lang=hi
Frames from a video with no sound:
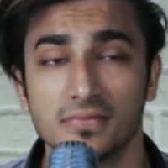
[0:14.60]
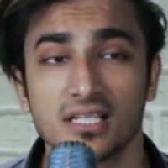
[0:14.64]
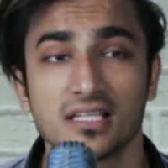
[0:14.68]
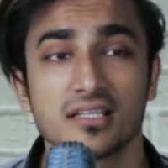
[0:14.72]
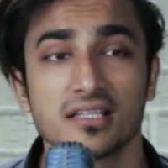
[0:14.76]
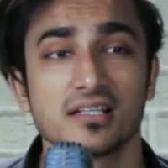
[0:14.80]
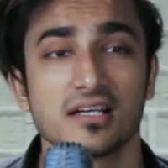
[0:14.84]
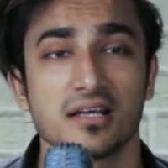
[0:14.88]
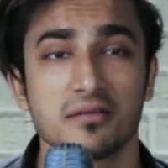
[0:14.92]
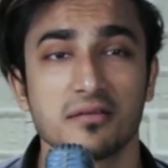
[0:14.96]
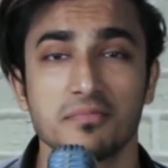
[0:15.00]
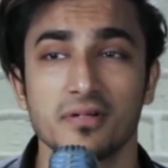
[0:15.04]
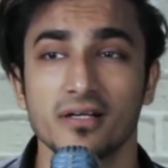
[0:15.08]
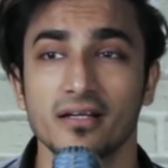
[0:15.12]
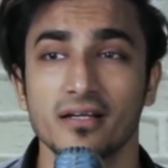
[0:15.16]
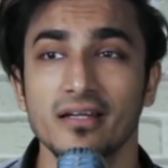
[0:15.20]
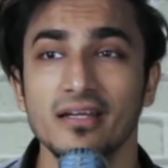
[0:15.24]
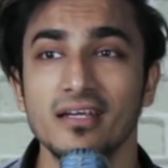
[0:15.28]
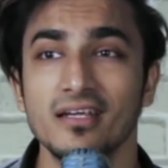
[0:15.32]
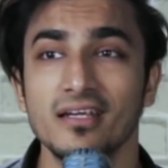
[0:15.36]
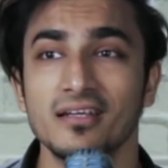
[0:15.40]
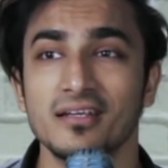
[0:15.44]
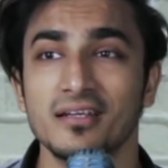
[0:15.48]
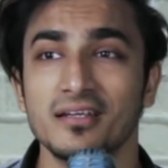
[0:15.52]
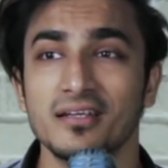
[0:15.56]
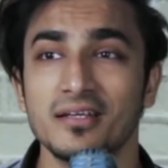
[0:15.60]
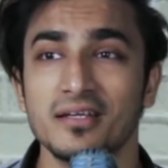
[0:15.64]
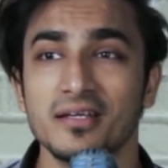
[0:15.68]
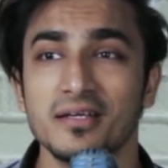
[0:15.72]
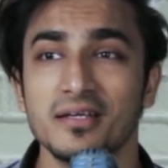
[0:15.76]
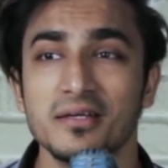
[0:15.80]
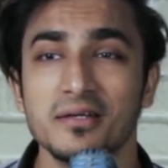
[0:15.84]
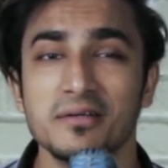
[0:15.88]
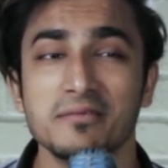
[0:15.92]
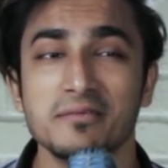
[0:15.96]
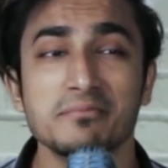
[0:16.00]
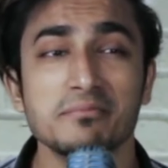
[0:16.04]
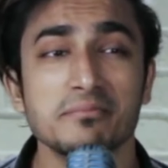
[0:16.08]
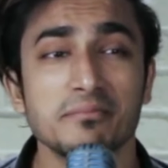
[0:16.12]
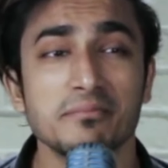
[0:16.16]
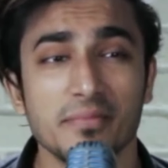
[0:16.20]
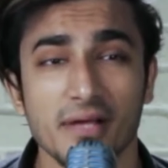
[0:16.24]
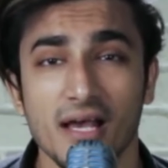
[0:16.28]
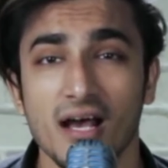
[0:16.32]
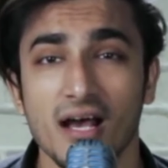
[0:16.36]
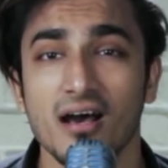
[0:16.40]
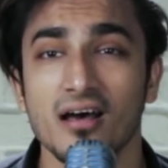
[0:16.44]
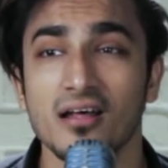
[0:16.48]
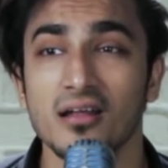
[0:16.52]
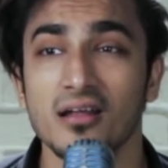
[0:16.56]
मत कर पगली
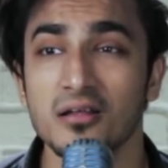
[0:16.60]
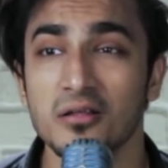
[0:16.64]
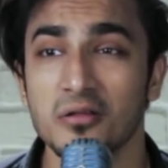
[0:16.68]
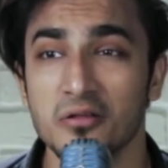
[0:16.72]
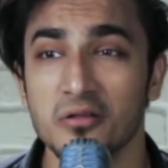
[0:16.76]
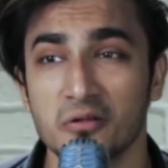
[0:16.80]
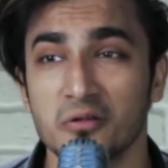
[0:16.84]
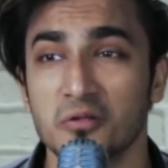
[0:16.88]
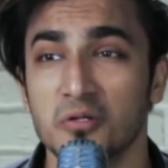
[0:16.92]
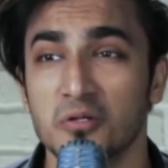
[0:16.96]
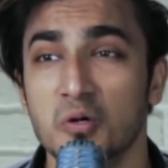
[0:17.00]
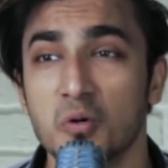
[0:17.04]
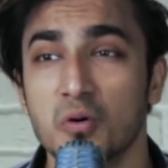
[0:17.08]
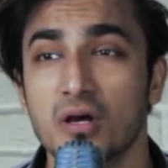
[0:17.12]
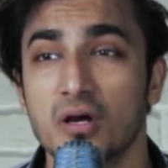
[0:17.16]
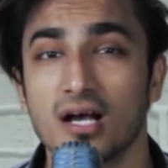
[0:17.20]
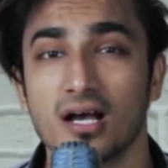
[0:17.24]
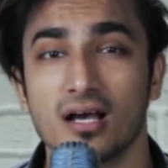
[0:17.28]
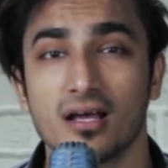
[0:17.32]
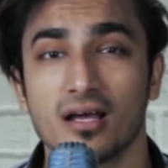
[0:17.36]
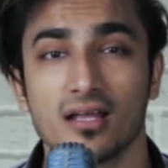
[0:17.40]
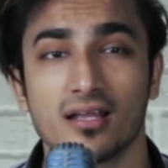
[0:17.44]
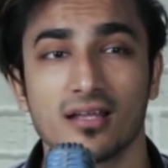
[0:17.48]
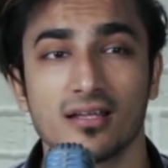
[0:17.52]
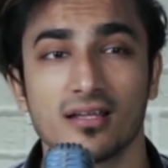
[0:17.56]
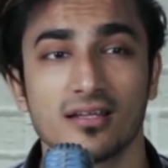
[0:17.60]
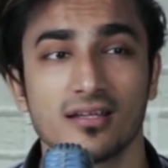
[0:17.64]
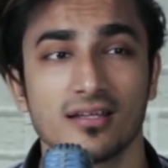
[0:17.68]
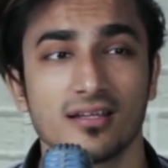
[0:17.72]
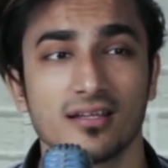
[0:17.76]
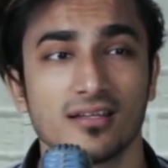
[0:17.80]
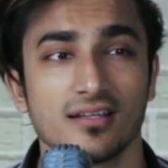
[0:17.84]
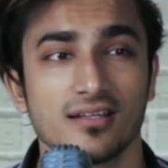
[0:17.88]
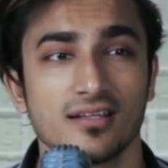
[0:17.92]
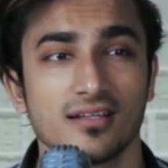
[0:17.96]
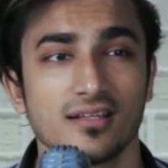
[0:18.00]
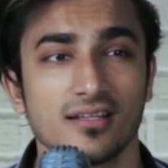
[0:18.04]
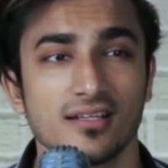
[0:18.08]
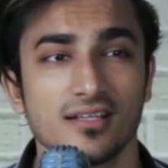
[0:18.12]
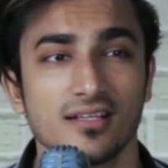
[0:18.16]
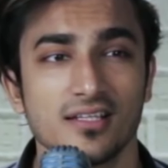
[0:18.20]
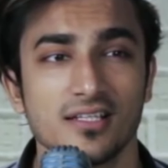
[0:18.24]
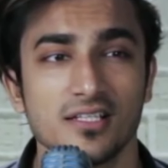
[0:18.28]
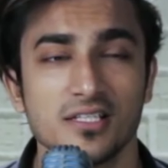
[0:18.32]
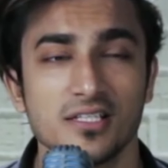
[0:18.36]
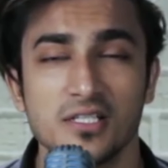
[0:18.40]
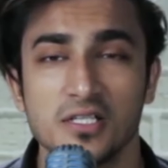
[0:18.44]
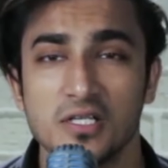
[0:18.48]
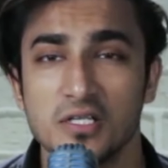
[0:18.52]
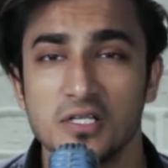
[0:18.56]
प्यार धोखा है
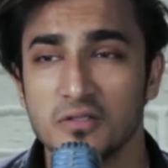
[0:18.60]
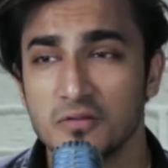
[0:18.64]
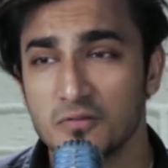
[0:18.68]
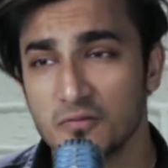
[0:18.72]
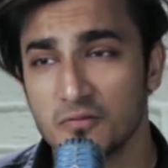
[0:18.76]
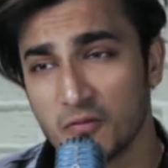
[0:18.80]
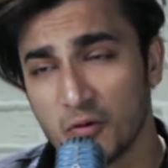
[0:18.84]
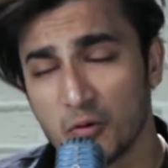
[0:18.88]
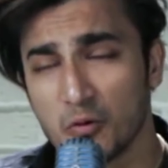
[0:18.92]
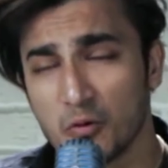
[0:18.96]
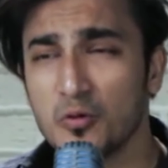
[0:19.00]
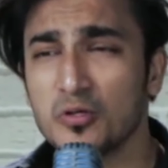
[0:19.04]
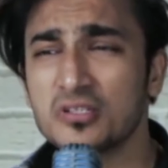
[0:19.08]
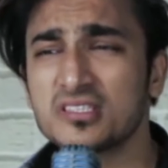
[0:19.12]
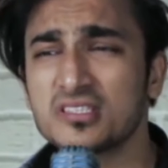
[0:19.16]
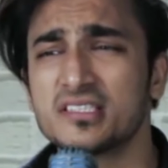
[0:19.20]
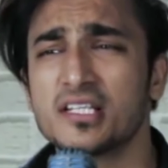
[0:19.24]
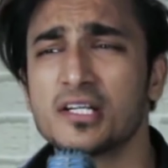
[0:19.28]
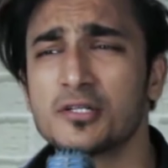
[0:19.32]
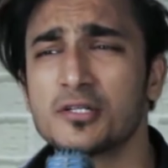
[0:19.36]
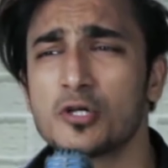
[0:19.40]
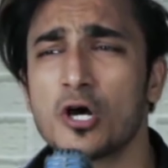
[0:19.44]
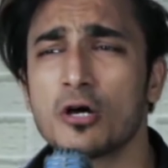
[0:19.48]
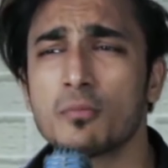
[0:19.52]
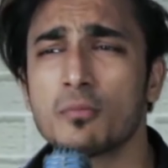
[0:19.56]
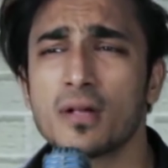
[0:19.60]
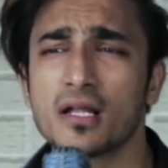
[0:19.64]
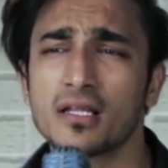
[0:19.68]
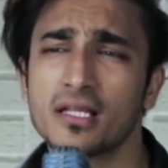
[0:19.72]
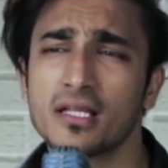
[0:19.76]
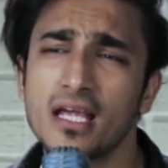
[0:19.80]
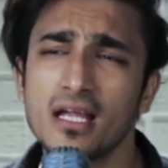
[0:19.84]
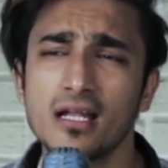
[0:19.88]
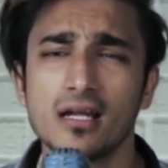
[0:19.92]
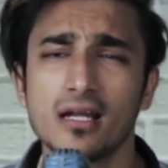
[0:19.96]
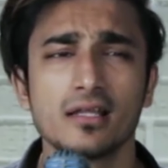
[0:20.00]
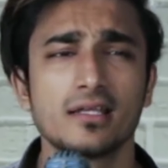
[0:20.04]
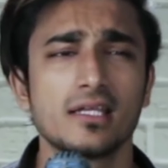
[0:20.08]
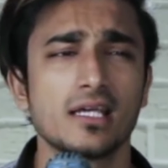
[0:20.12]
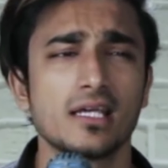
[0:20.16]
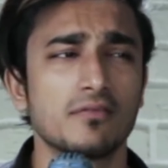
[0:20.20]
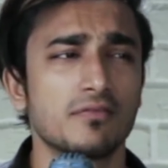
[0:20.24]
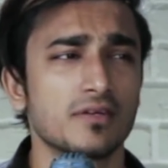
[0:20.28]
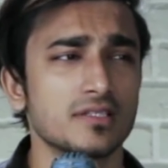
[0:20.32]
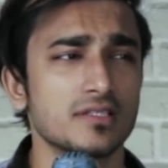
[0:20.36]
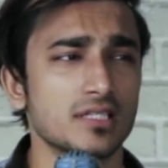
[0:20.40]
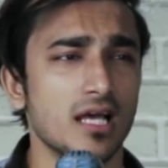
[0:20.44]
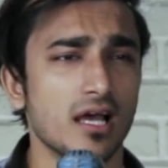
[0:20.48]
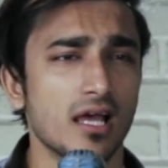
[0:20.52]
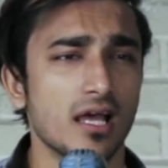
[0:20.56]
वो रोज टिकटॉक पर नई लड़कियां
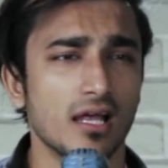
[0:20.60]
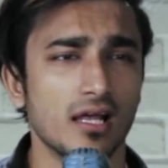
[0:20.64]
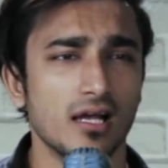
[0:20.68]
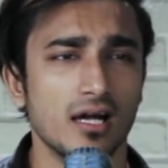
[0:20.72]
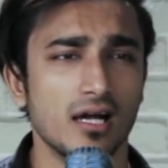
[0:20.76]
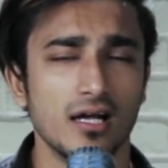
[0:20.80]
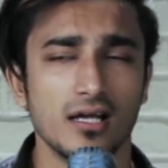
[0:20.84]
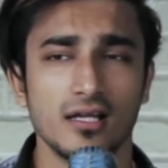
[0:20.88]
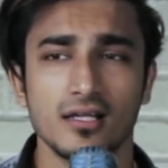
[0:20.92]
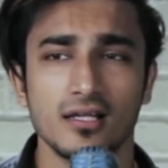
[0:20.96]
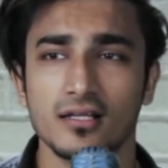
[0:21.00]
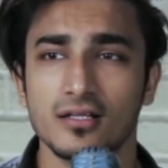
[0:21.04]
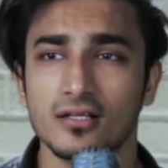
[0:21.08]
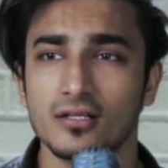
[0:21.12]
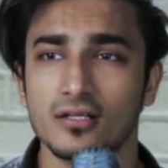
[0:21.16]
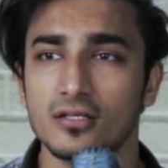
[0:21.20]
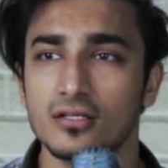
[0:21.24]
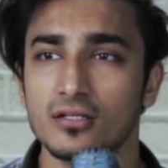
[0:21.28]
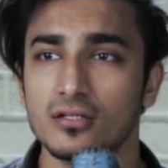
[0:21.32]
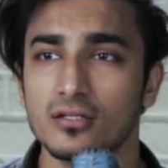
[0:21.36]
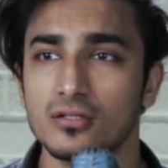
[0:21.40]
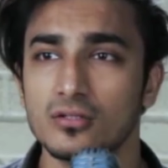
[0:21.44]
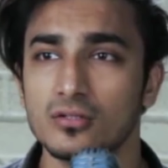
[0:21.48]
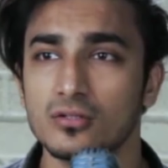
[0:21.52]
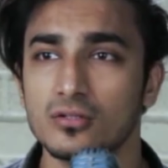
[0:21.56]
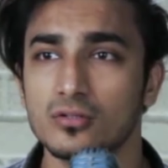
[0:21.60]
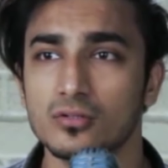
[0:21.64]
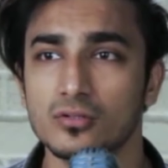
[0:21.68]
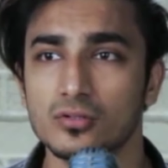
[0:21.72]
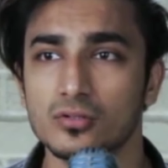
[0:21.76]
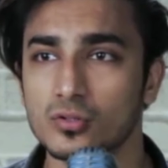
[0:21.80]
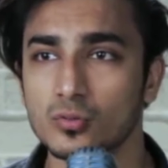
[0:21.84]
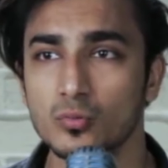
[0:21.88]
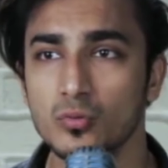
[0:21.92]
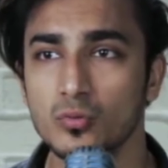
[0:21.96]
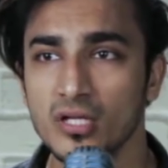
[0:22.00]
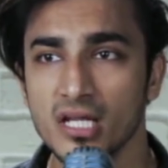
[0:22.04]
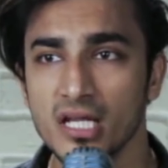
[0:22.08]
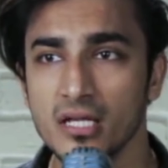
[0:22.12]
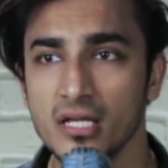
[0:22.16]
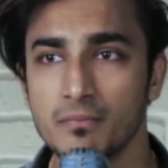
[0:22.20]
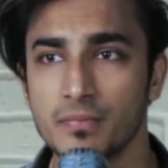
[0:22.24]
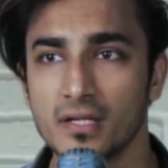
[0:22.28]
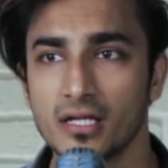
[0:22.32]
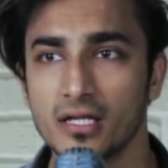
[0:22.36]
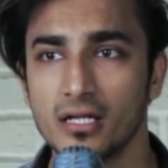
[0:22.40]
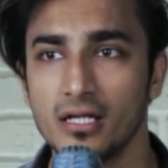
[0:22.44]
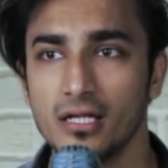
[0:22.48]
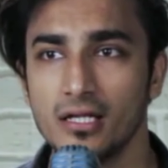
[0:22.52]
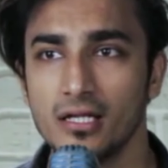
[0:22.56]
फंसाएगा तू
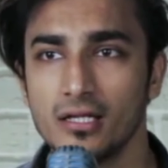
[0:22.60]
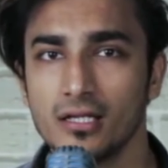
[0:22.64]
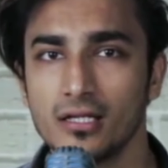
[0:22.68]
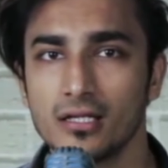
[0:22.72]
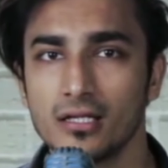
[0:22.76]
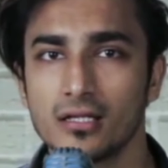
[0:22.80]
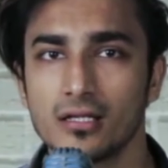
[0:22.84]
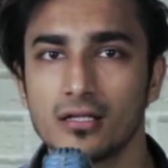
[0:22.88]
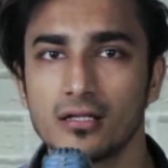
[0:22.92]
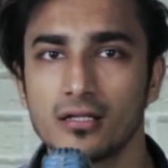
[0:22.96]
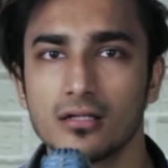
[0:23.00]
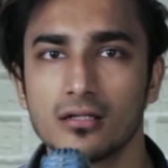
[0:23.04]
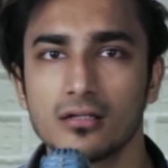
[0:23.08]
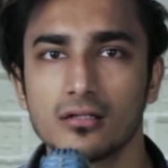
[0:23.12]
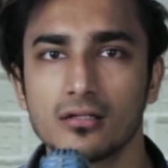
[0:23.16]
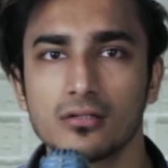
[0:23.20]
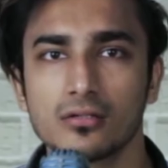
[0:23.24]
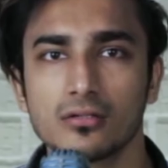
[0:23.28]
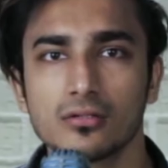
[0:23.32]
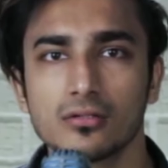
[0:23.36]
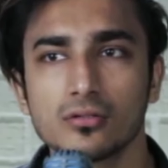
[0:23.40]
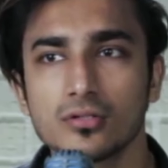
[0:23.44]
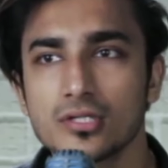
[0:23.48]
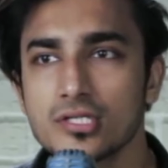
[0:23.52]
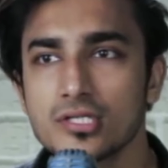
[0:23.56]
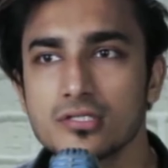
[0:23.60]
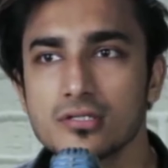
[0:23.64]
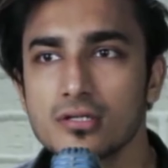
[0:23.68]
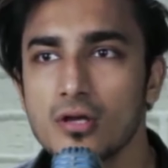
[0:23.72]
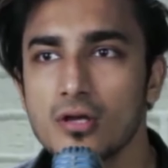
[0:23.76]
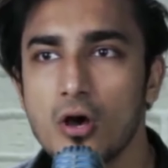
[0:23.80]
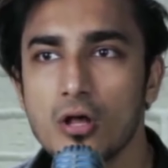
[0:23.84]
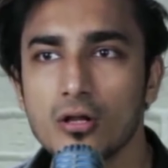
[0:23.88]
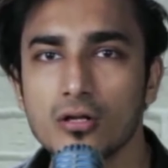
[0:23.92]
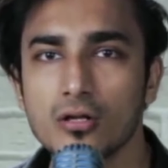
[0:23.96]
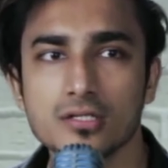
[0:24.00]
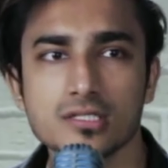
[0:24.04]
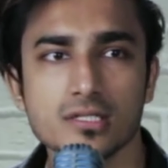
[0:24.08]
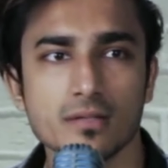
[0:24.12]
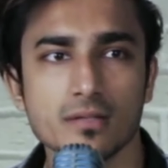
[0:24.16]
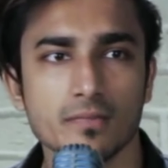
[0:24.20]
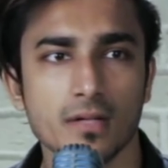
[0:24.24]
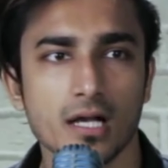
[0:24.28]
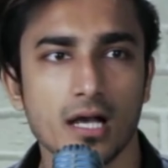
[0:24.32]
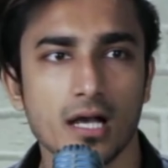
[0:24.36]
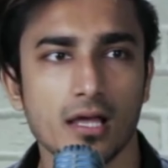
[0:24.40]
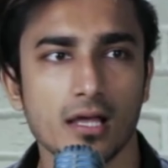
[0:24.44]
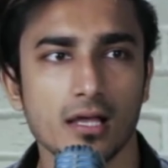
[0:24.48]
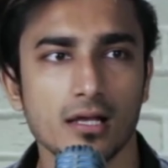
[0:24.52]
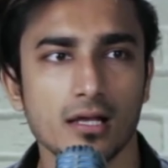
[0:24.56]
नहीं पिघली तो किसी और को
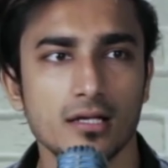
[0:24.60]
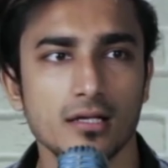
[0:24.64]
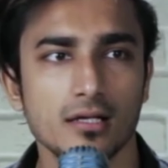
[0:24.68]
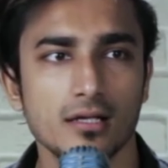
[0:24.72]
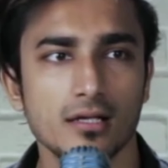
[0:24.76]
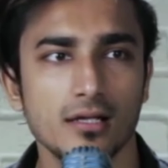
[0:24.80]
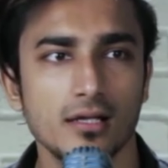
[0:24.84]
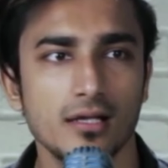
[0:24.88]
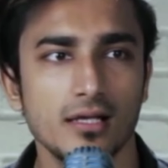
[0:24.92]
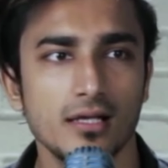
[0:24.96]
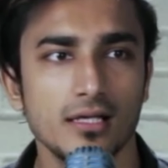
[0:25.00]
चमकाएगा